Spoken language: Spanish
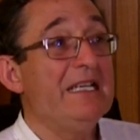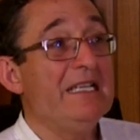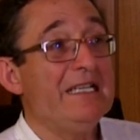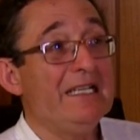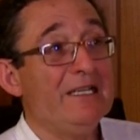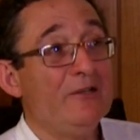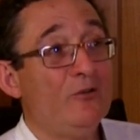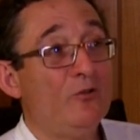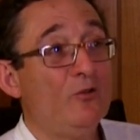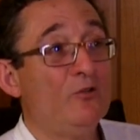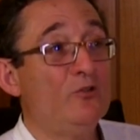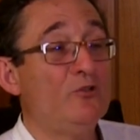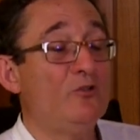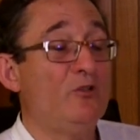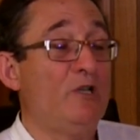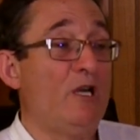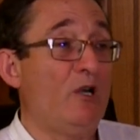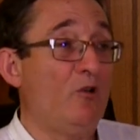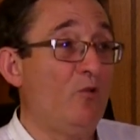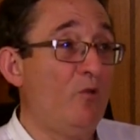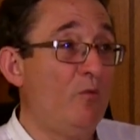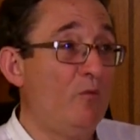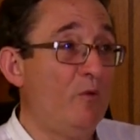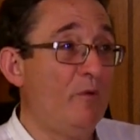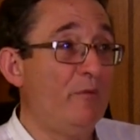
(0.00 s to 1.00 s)
Incluso en
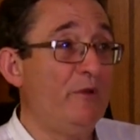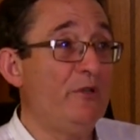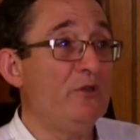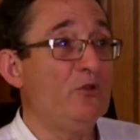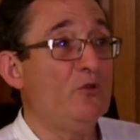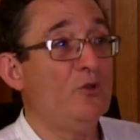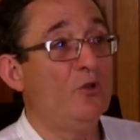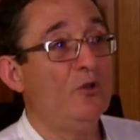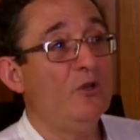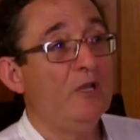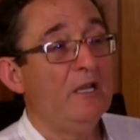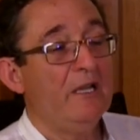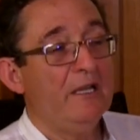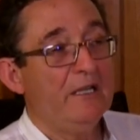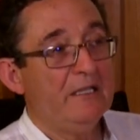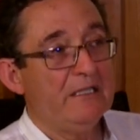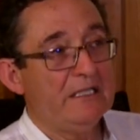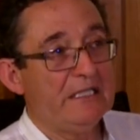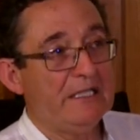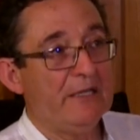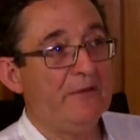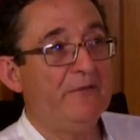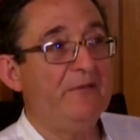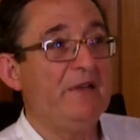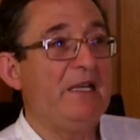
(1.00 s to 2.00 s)
algún momento
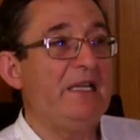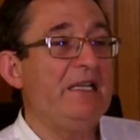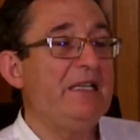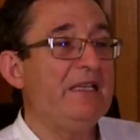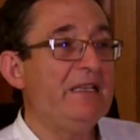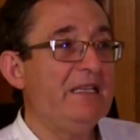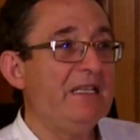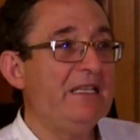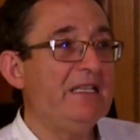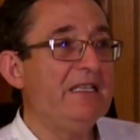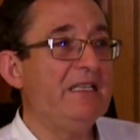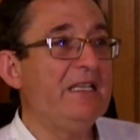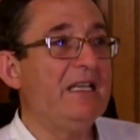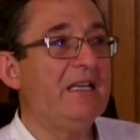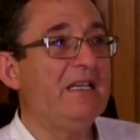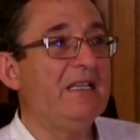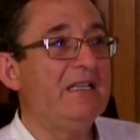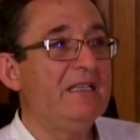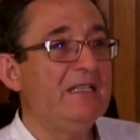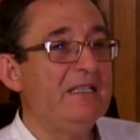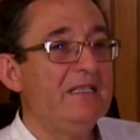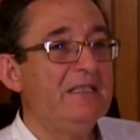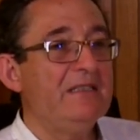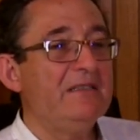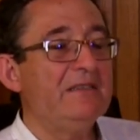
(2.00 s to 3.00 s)
se
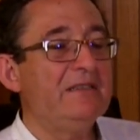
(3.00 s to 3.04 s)
felicita